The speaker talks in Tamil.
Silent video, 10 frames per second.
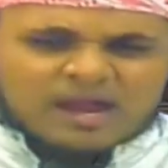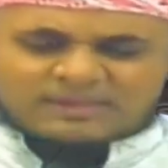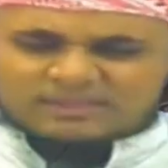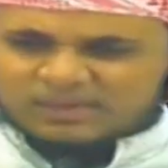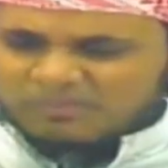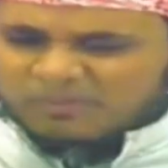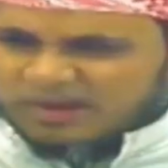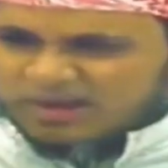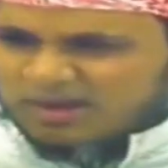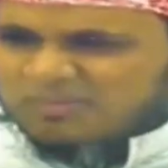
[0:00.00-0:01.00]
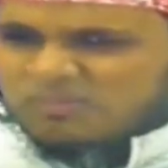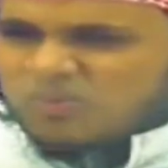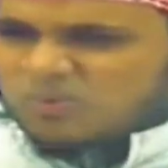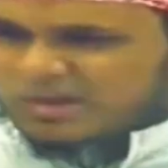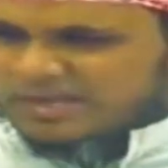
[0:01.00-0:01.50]
அந்த மரணம்
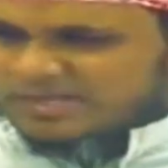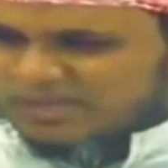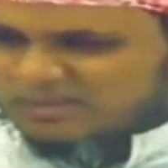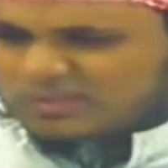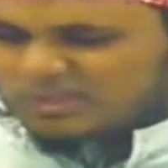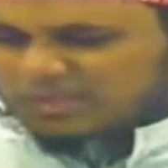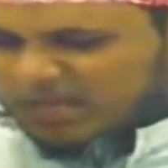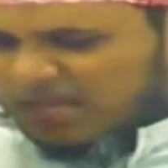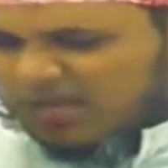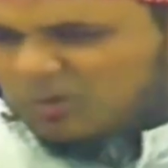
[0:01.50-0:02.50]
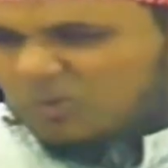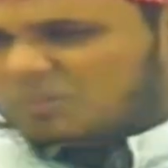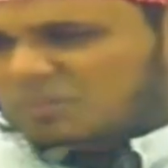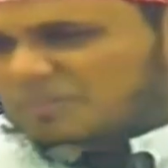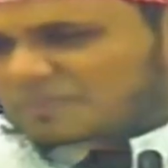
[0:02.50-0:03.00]
உன்னை சந்தித்தே ஆகும்